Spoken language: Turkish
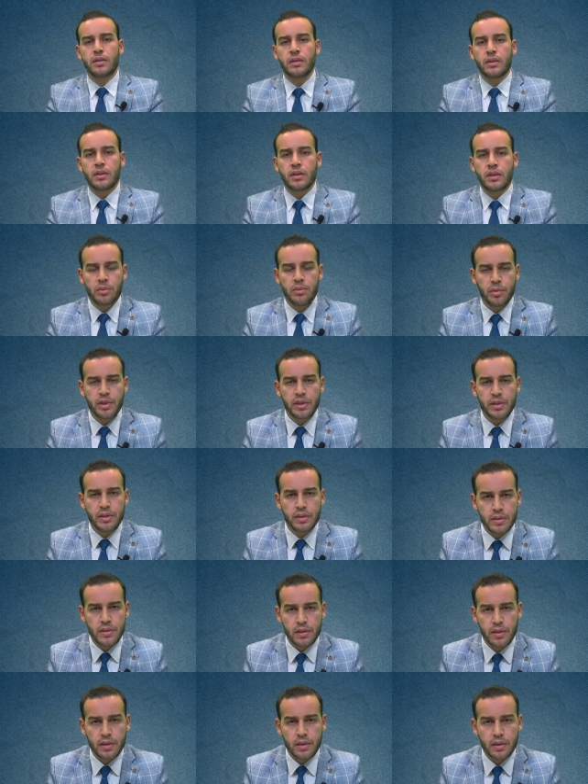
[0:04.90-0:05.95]
Kıymetli
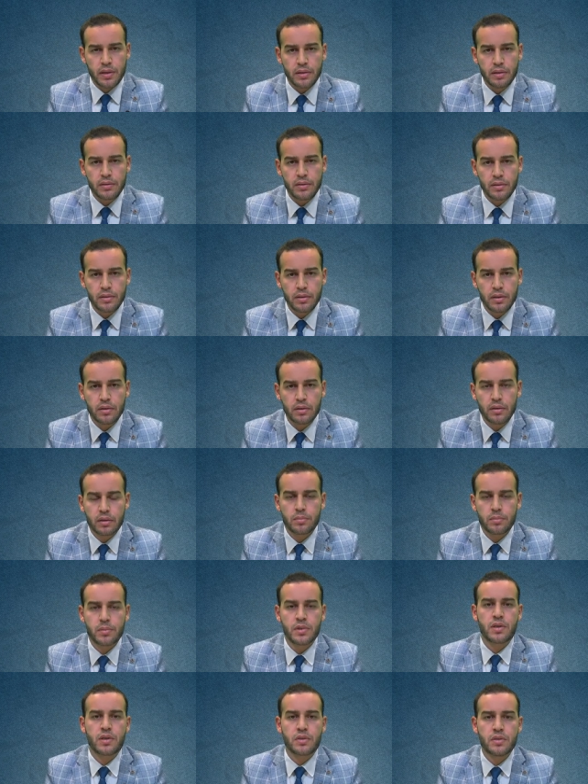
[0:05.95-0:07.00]
izleyenler,
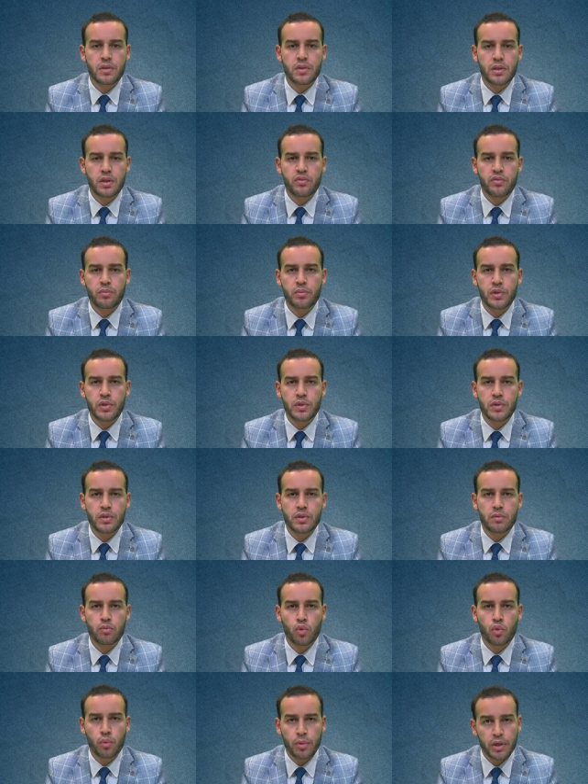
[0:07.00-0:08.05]
Ramazan-ı Şerifimiz
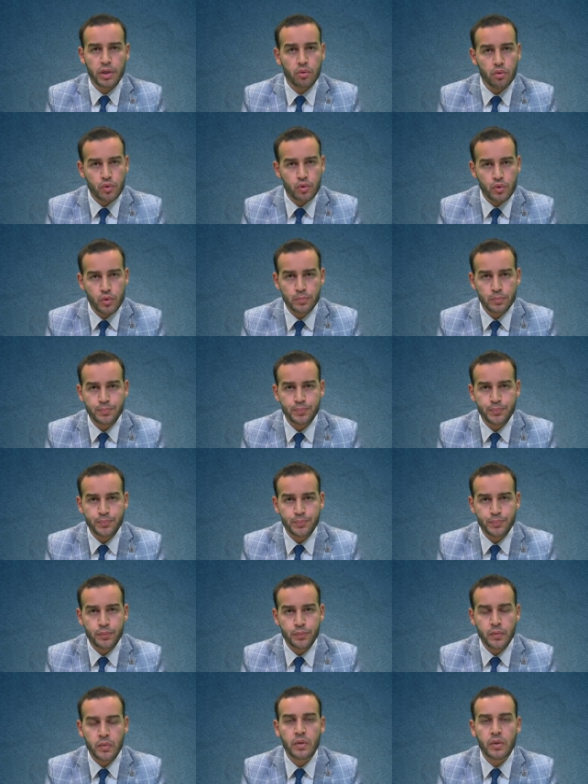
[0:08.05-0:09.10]
mübarek olsun.
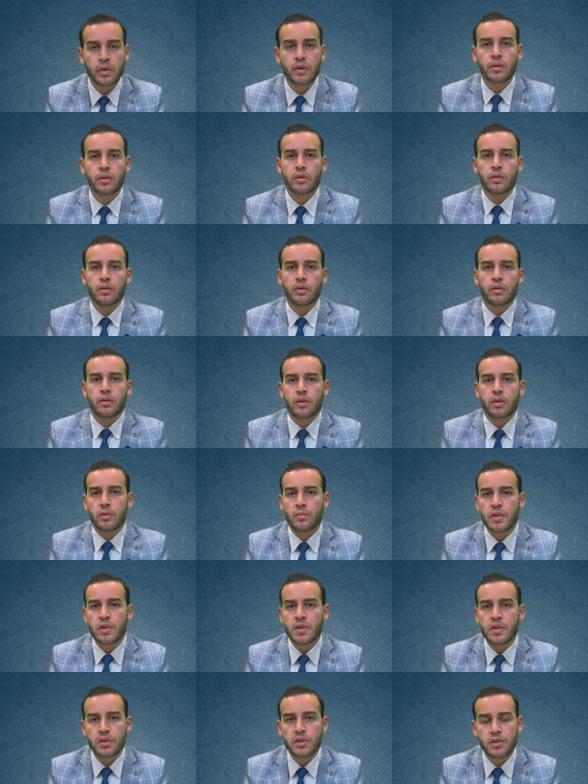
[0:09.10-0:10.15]

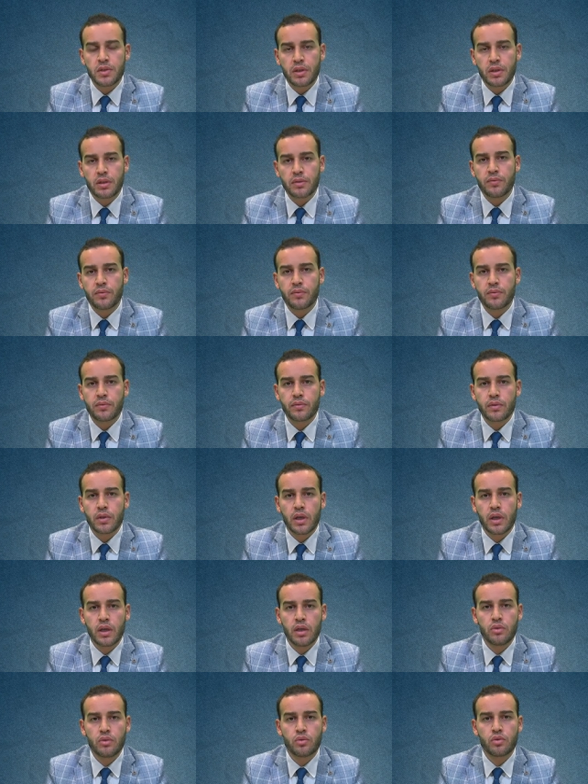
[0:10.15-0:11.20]
Ramazan-ı Şerif
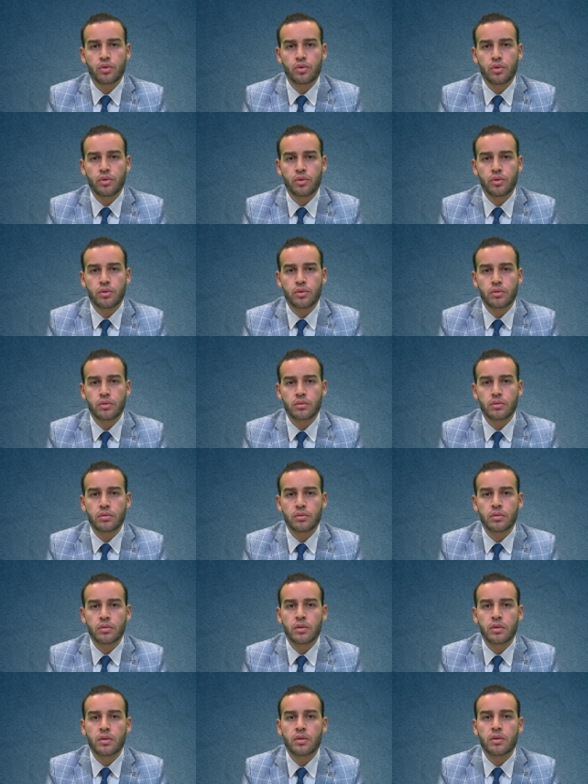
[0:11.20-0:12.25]
her türlü
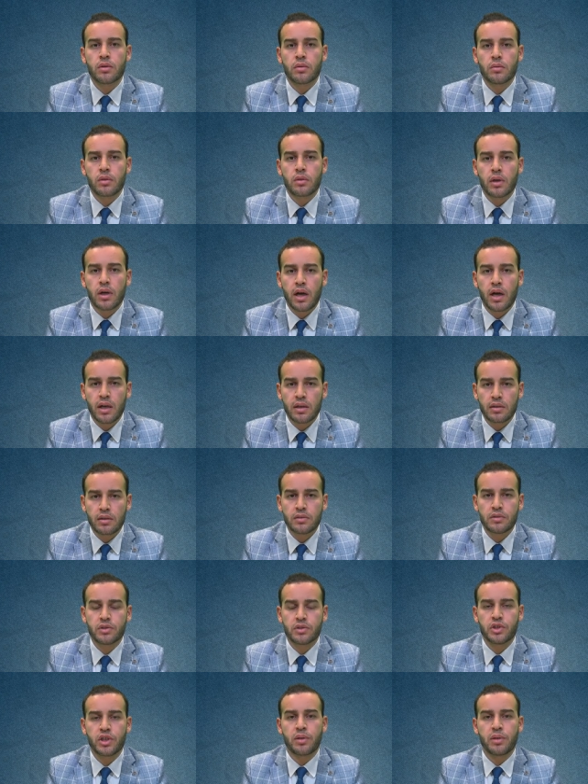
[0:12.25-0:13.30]

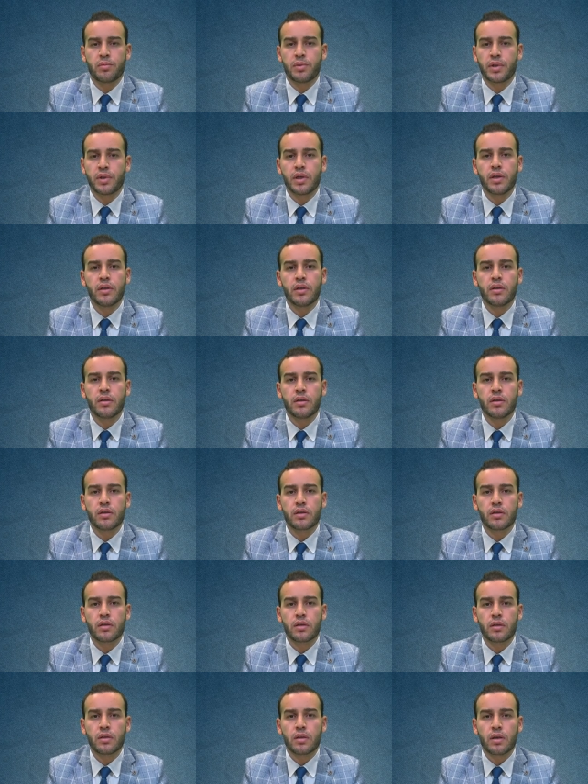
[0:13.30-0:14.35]
hayrın celbine,
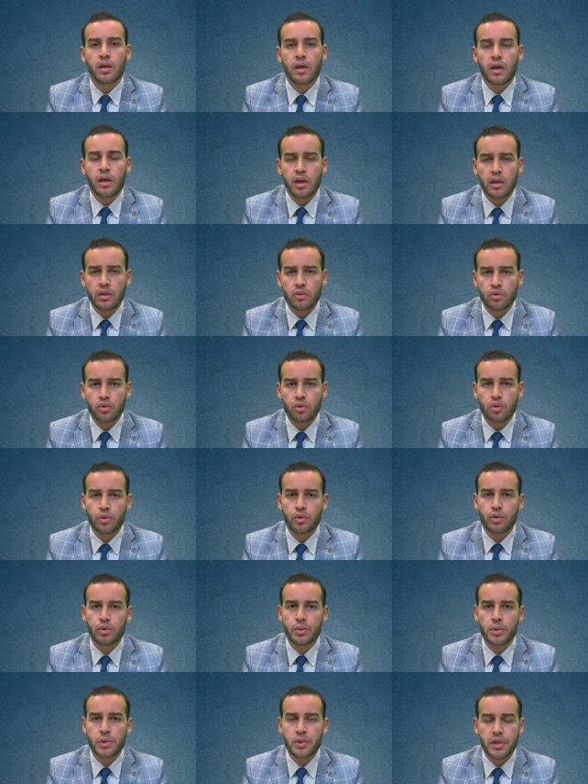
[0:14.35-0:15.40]
her
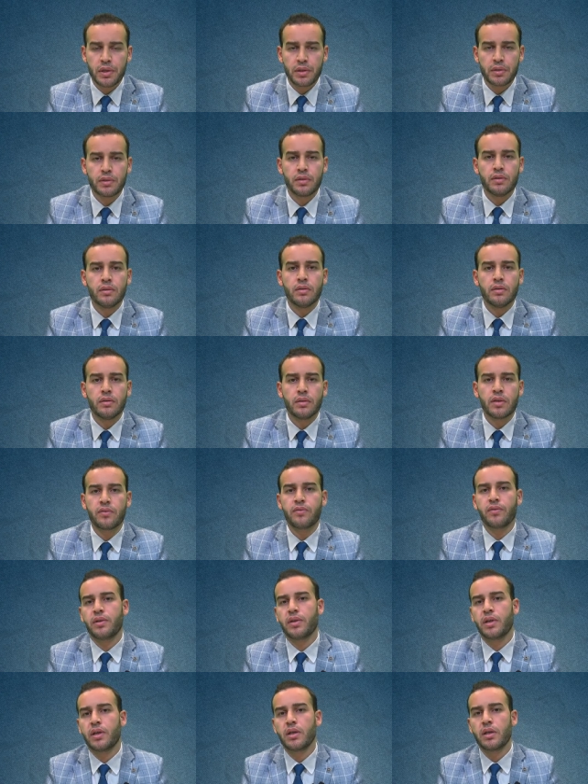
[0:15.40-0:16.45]
türlü şerrin
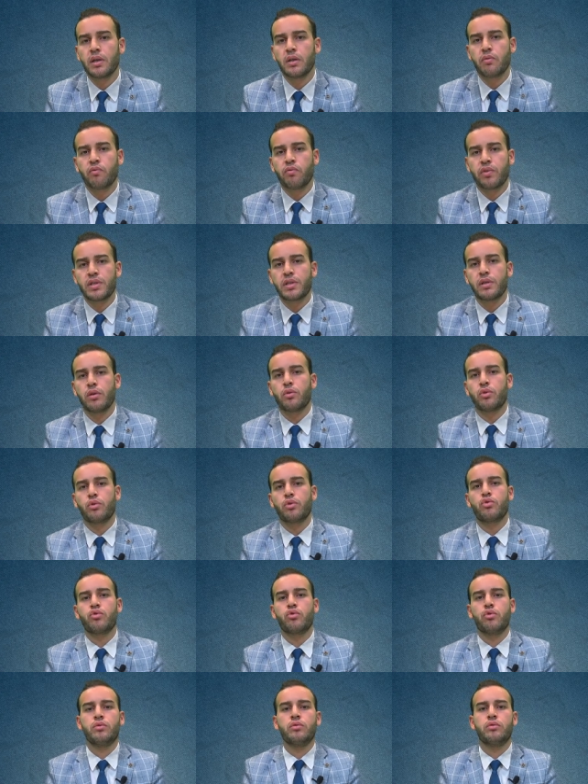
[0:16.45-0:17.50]
define vesile
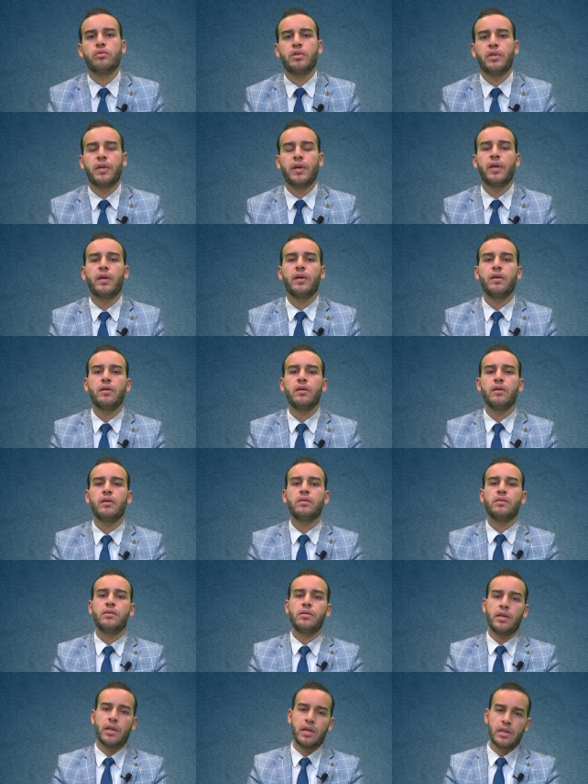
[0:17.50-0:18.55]
olsun diye
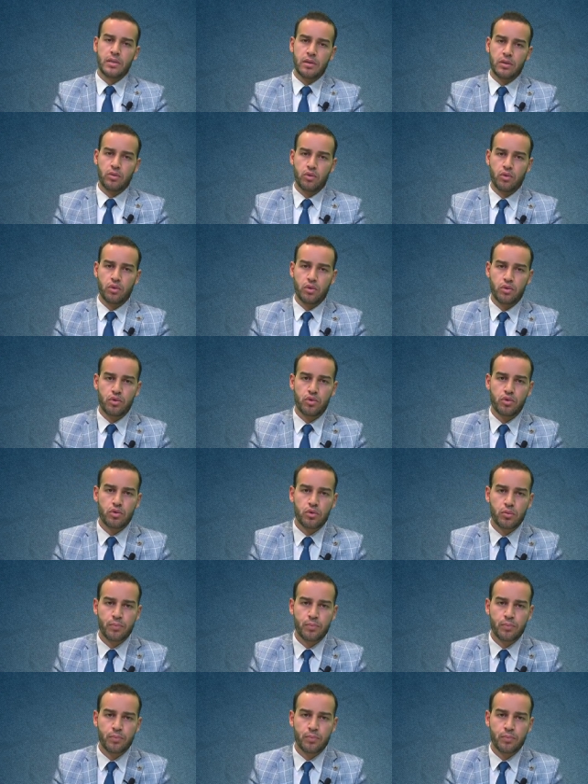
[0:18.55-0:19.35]
niyaz ediyoruz.